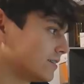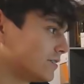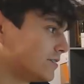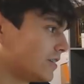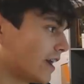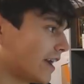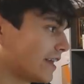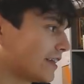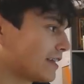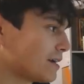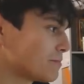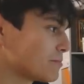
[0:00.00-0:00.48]

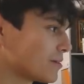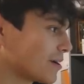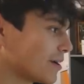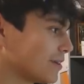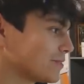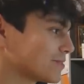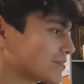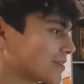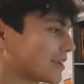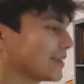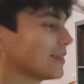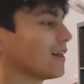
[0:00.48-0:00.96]
Czyli
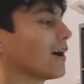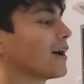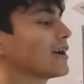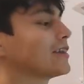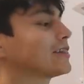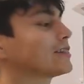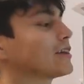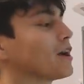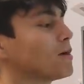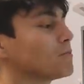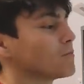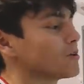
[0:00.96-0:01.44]
Dabrowski, no
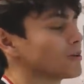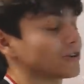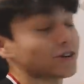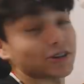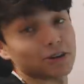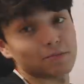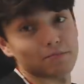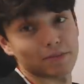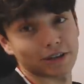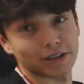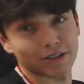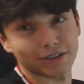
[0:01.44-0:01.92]
i to
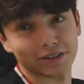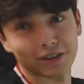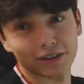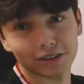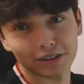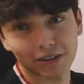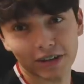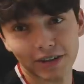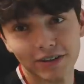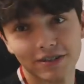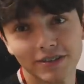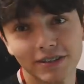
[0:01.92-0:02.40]
musi być,
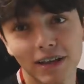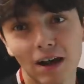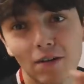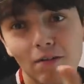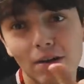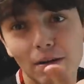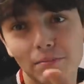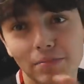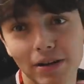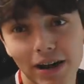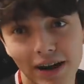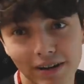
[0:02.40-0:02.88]
no to jest
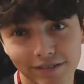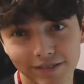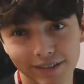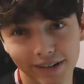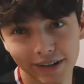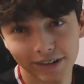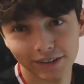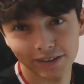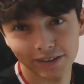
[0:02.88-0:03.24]
cała prawda,